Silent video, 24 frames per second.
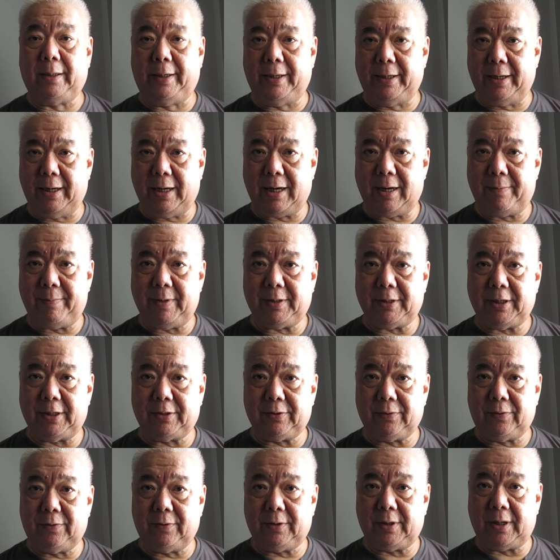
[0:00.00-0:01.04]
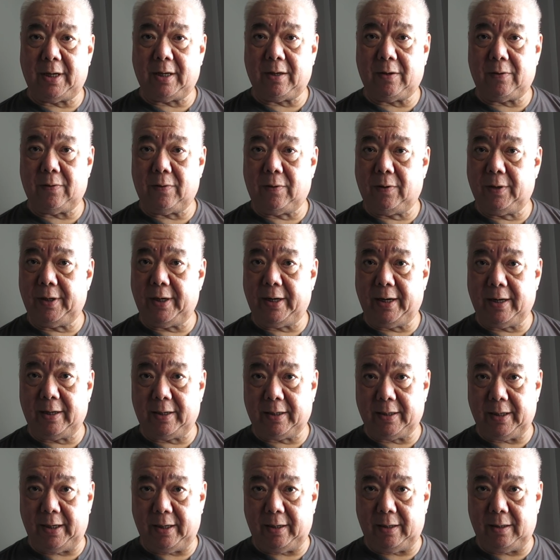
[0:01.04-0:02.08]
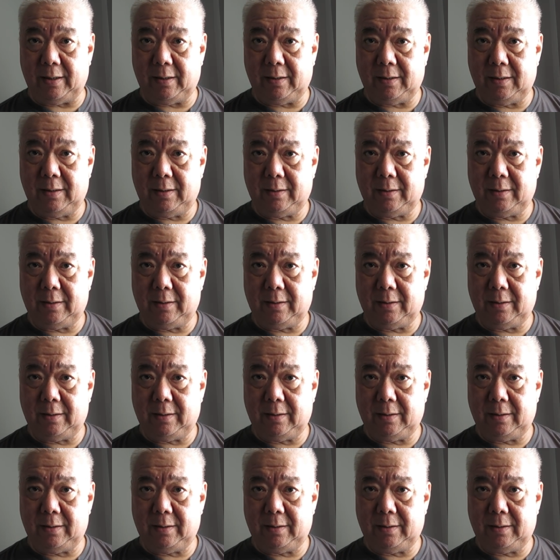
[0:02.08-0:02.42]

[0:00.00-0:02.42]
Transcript: Ginagamit ito ng oligarchy